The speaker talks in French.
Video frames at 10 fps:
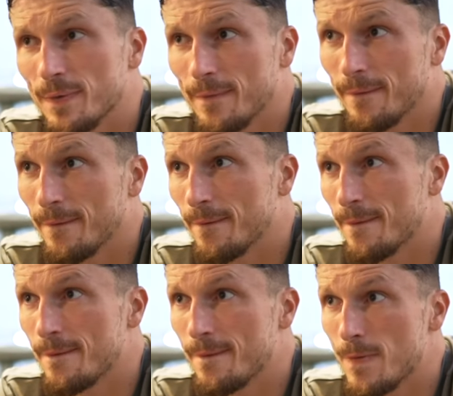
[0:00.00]

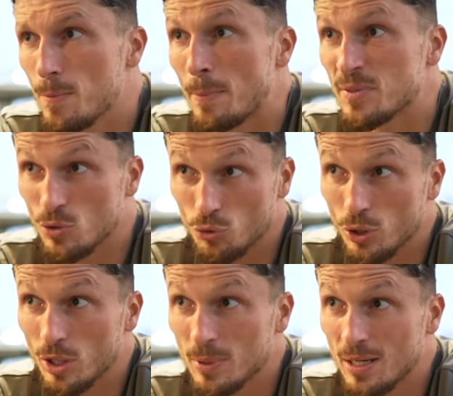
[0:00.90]
même si on
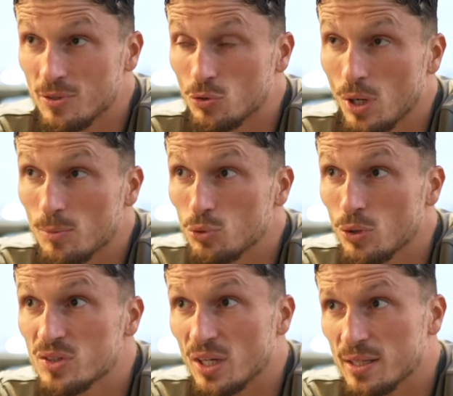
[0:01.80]
aurait aimé la victoire à
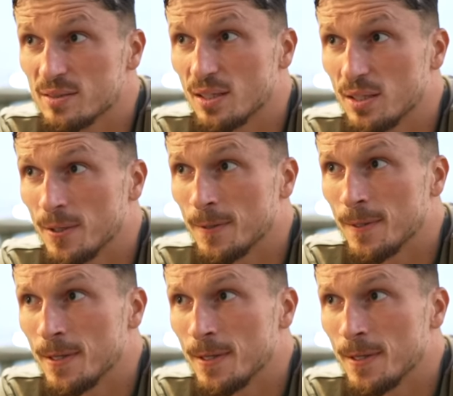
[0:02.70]
Boulogne, ça reste un